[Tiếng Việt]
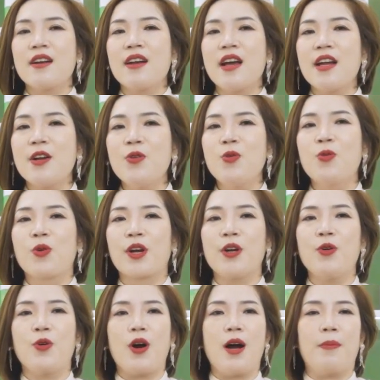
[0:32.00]
đầy đủ cái
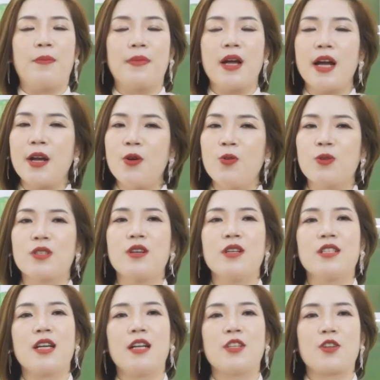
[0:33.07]
độ ẩm đầy đủ
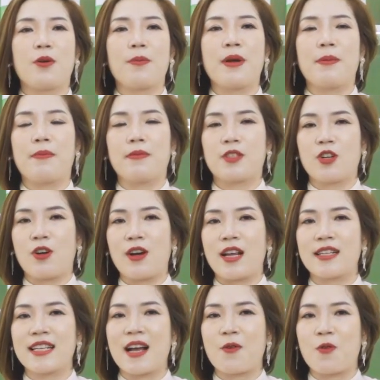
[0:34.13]
dưỡng chất cho bề cho
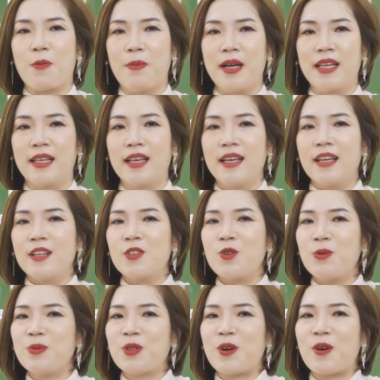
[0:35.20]
làn da của mình
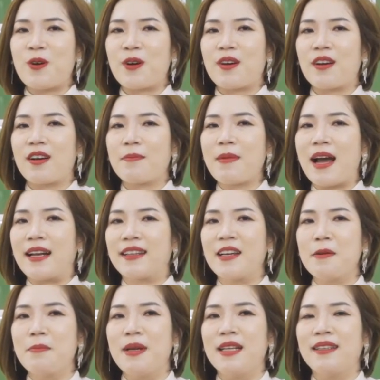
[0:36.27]
giúp cho bản
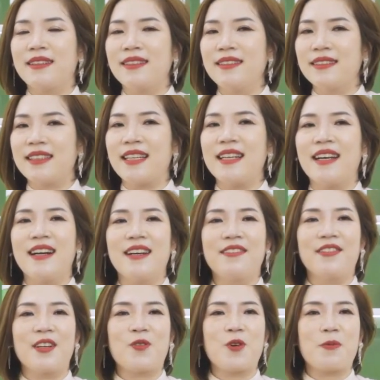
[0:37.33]
thân mình tự tin
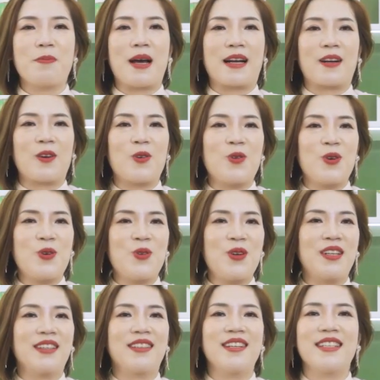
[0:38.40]
hơn với khuôn mặt luôn
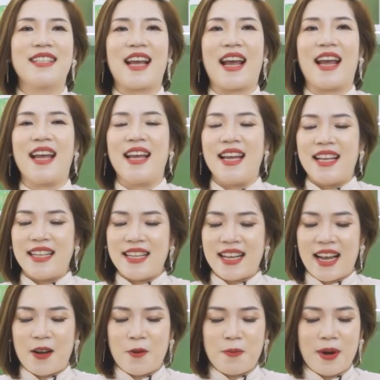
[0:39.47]
luôn tươi trẻ thì
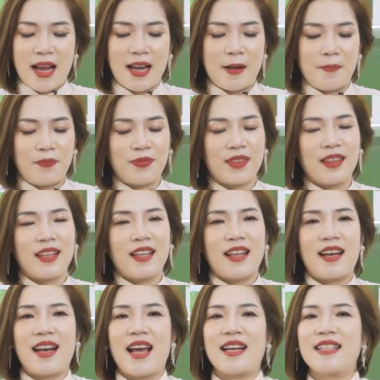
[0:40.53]
ngày hôm nay
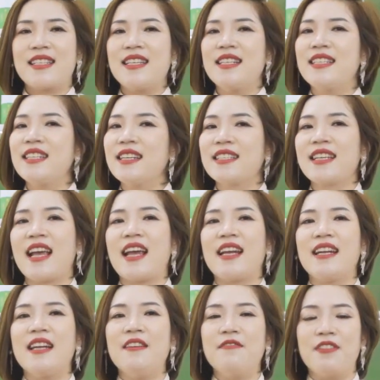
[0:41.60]
Lan xin chia sẻ
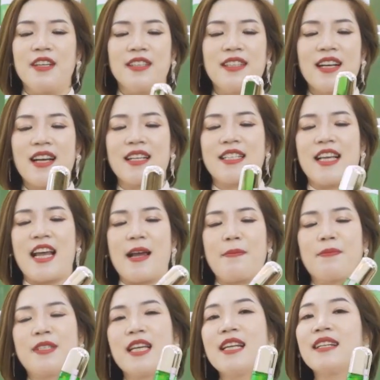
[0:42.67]
đến với tất cả chị
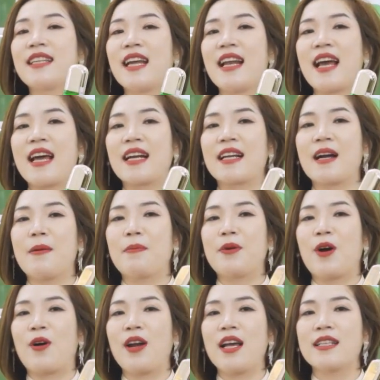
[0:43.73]
em trên tay Lan cầm
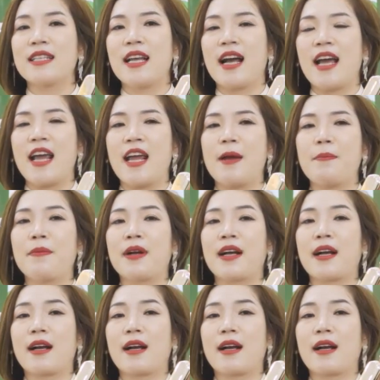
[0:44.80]
đó là gì ạ? Em